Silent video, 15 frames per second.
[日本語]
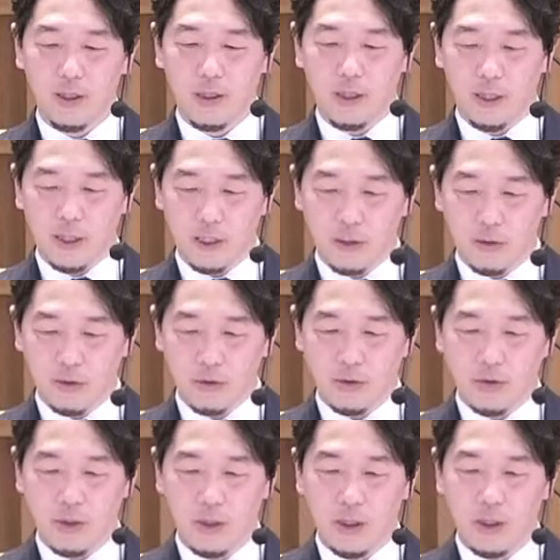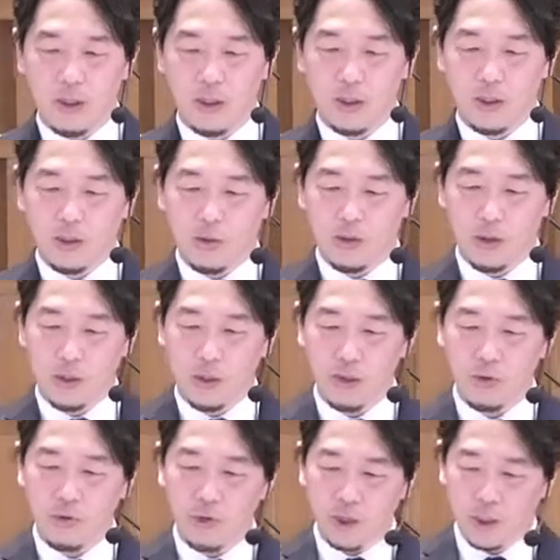だからこそ自己に
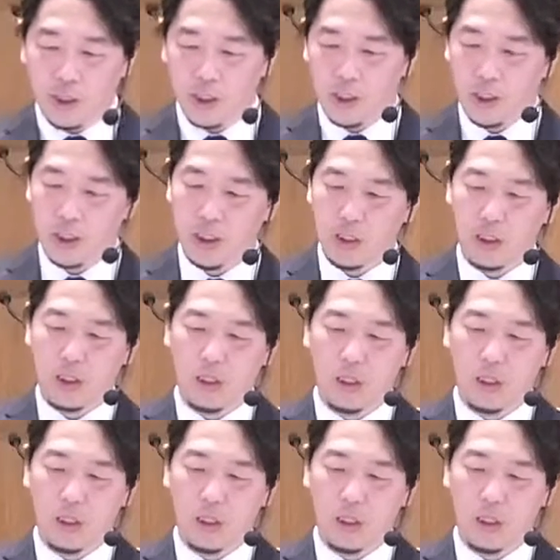打ち勝ち